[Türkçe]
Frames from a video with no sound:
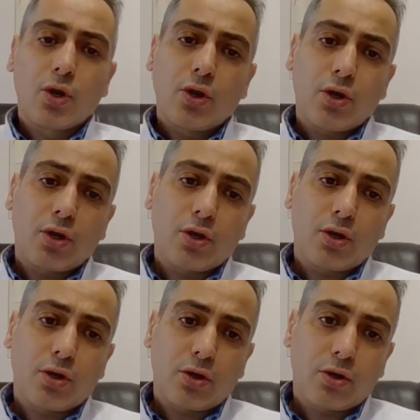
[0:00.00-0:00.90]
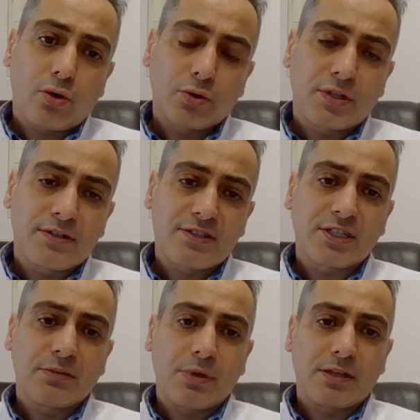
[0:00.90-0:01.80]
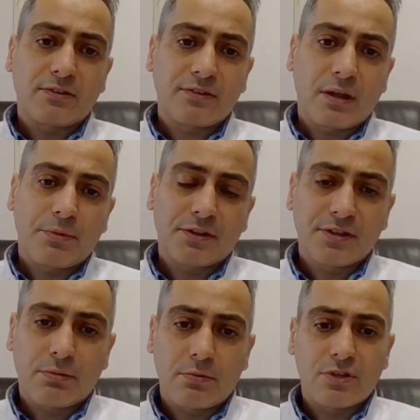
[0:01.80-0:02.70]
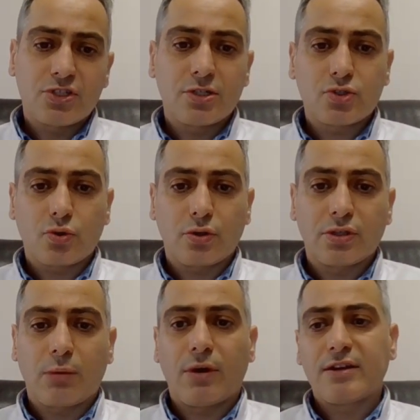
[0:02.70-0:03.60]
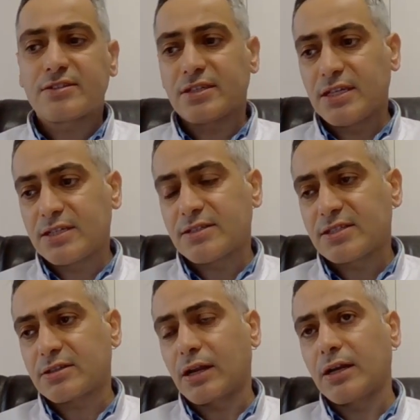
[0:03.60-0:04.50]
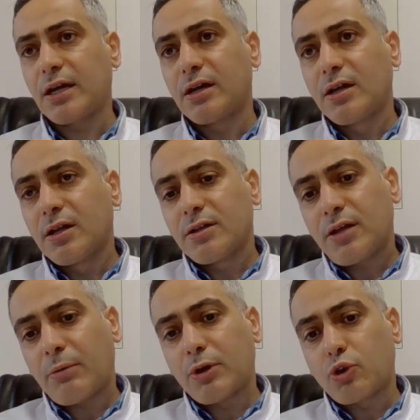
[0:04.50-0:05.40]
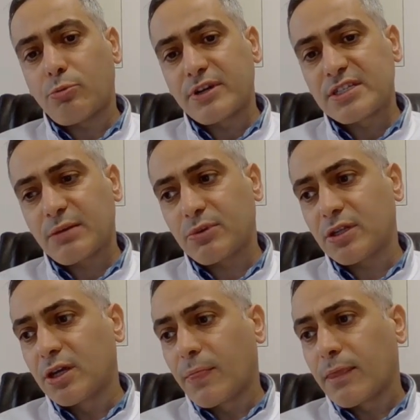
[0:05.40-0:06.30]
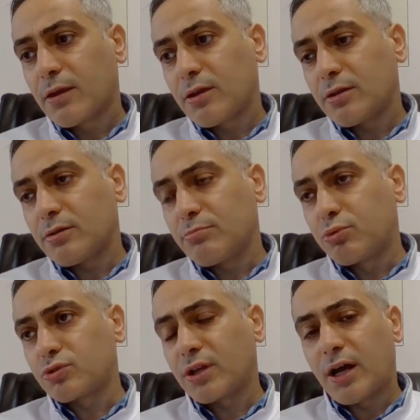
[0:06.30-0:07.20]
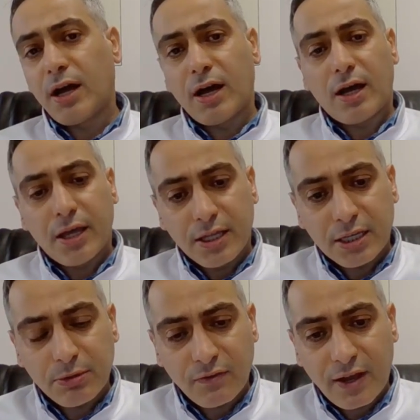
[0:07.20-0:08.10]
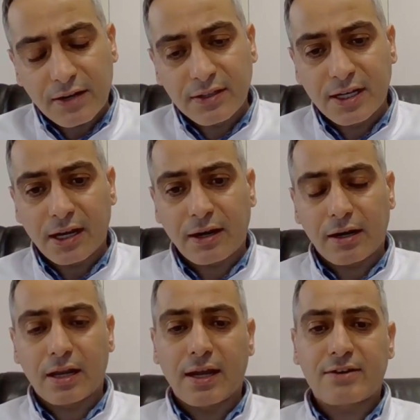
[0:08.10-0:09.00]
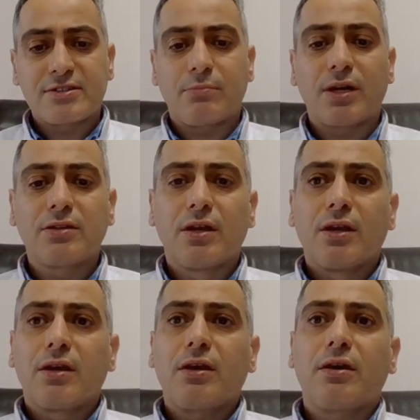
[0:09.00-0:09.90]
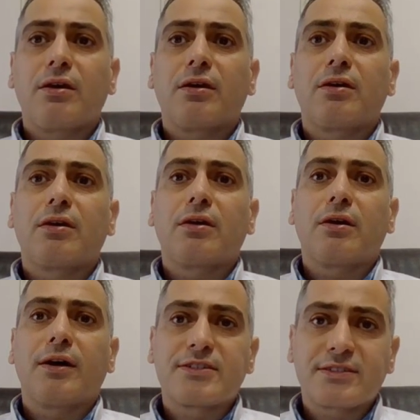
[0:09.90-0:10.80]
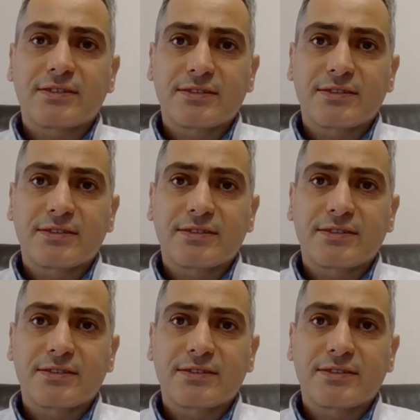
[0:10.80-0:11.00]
E, o da riskini belirtti. ameliyat yapabileceğini söyledi ama hasta ilk ısrarla ameliyat olmak istemedi. E, burada hekimin verdiği kararlar her zaman e, hasta